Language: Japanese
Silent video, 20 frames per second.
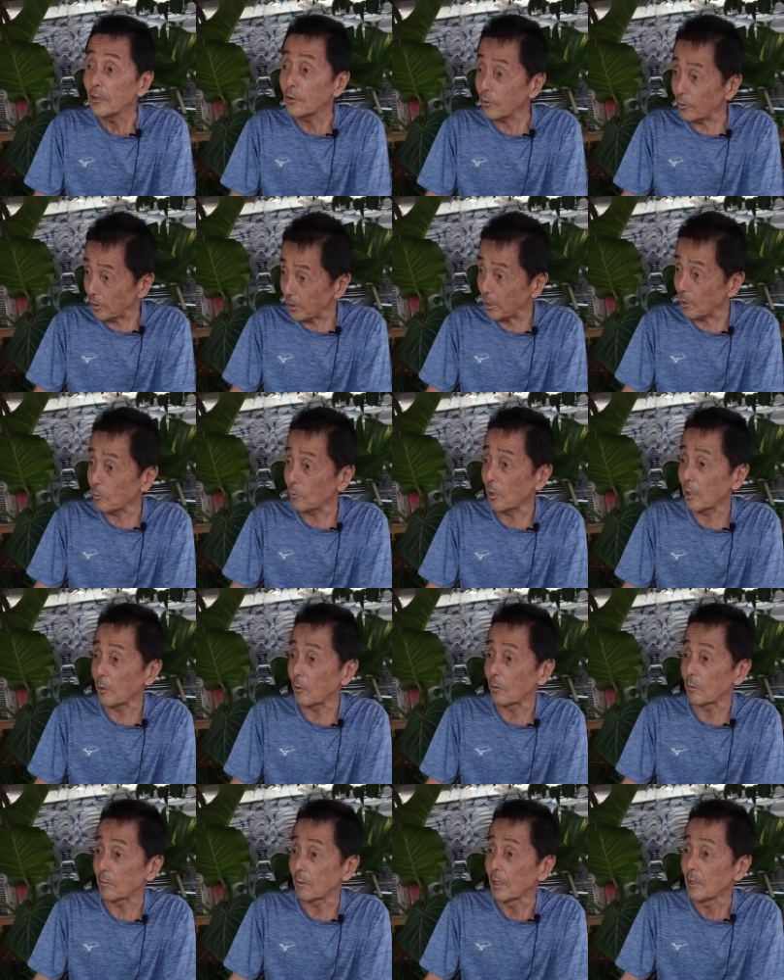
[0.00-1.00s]
ついてるわ
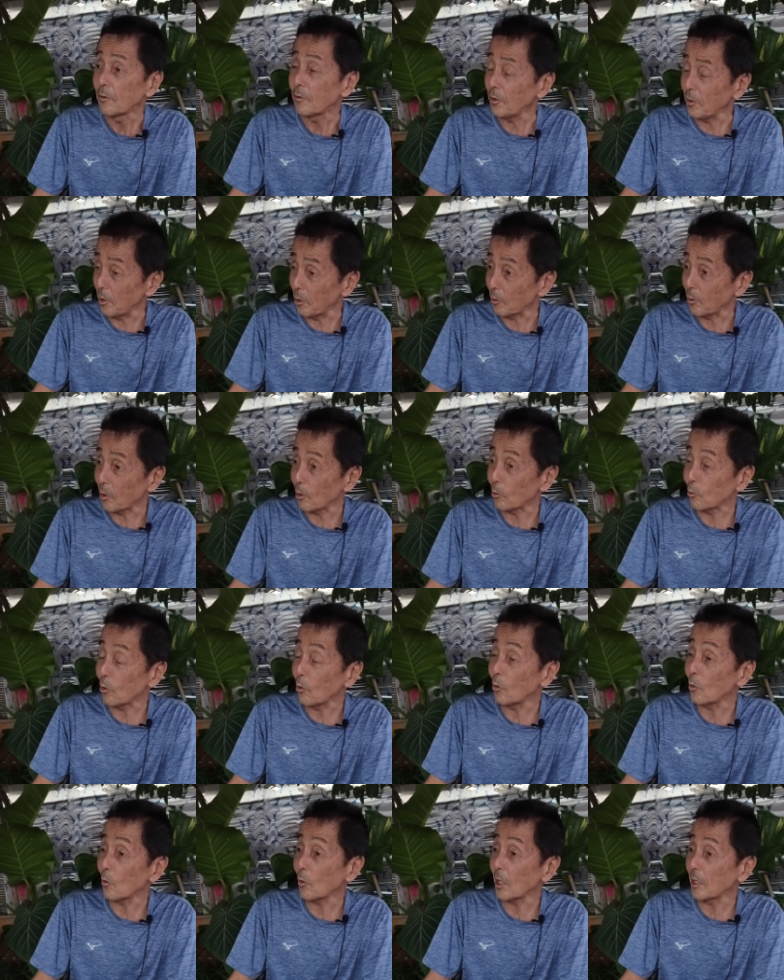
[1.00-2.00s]
よ。ついてるけど
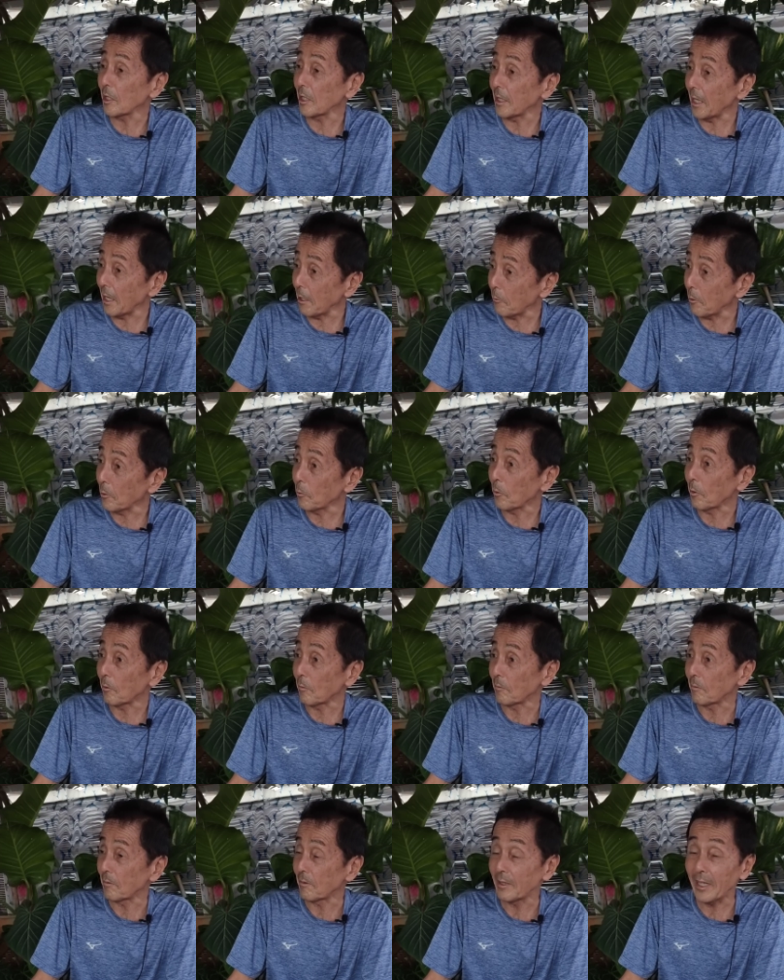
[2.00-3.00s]
取るお金ないわ
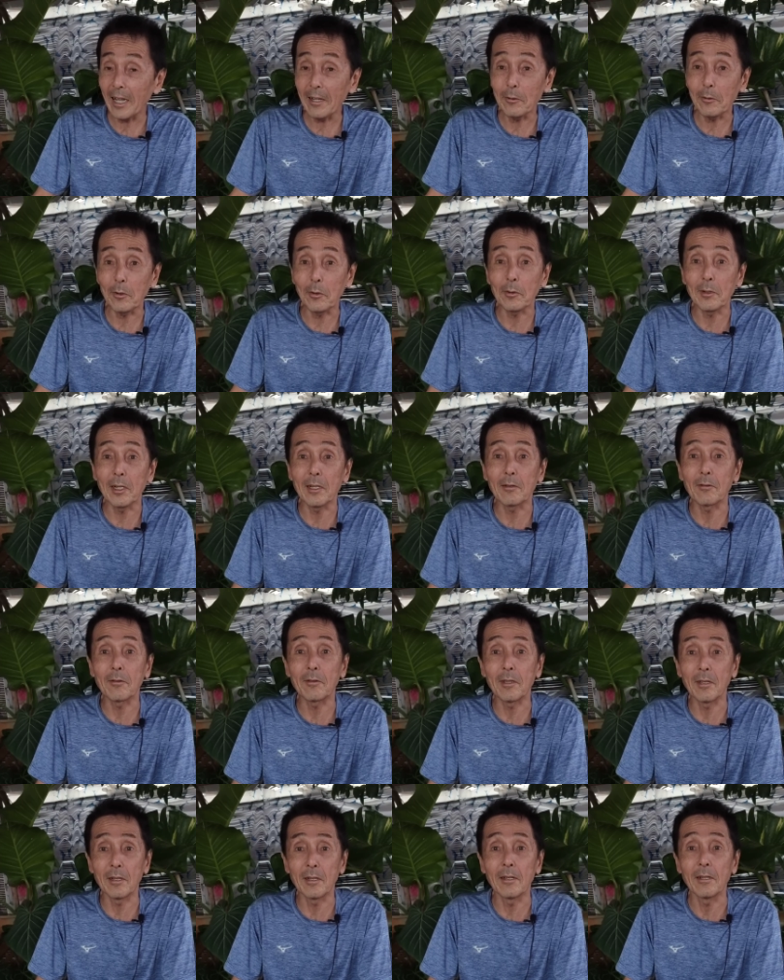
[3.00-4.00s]
の、ないのよ、なん
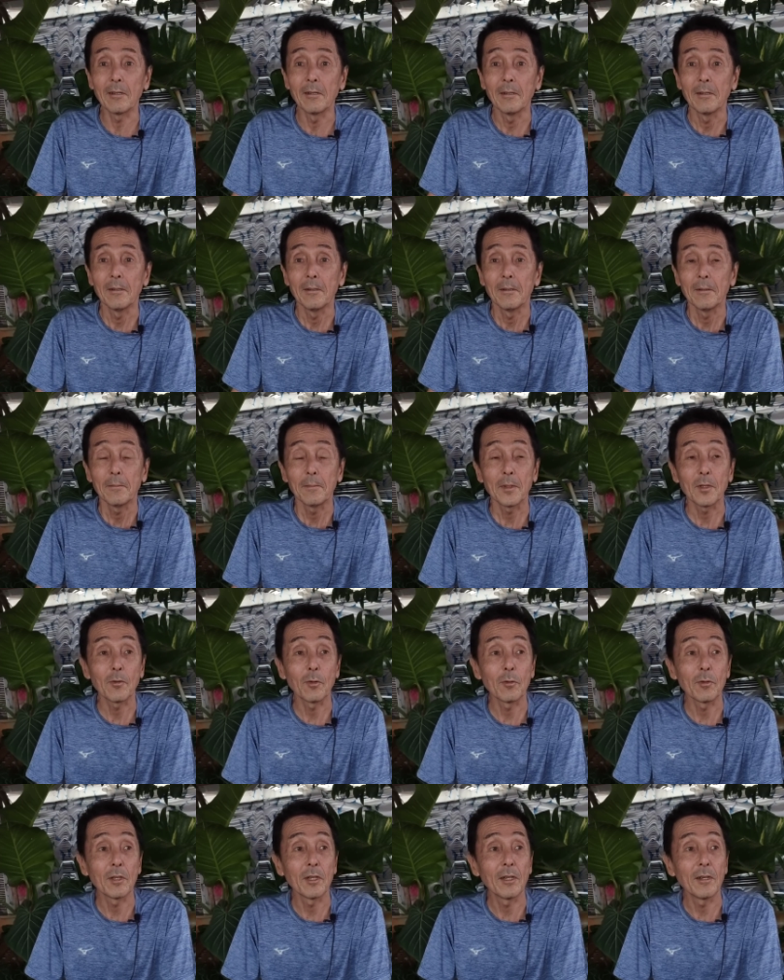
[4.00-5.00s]
つってね。まあ、
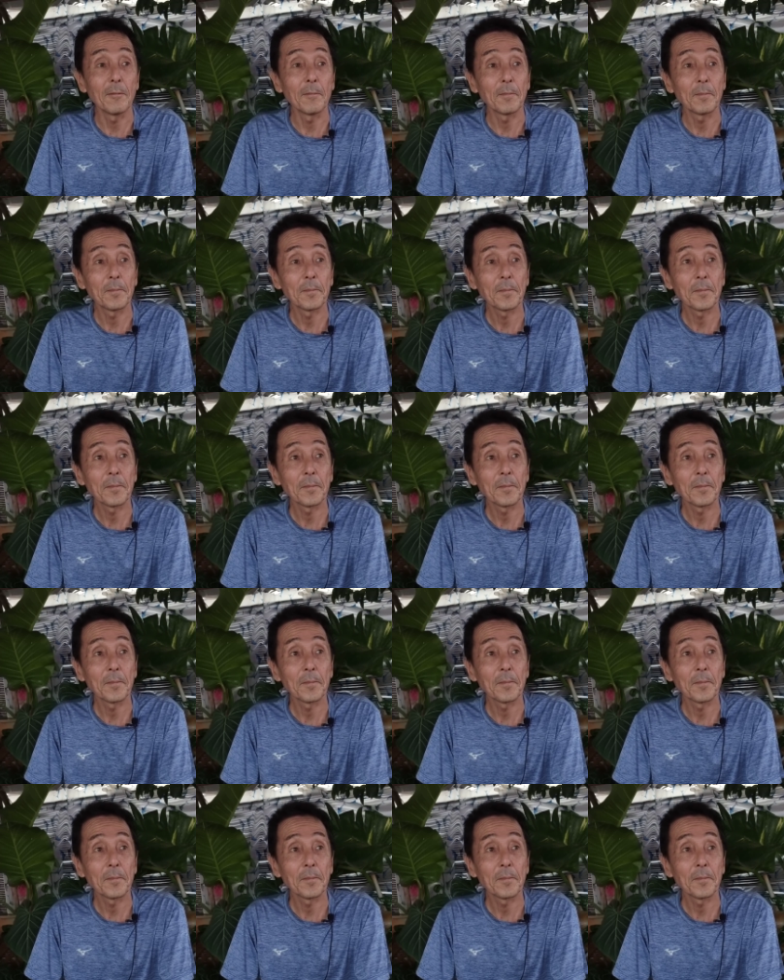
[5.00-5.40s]
そんな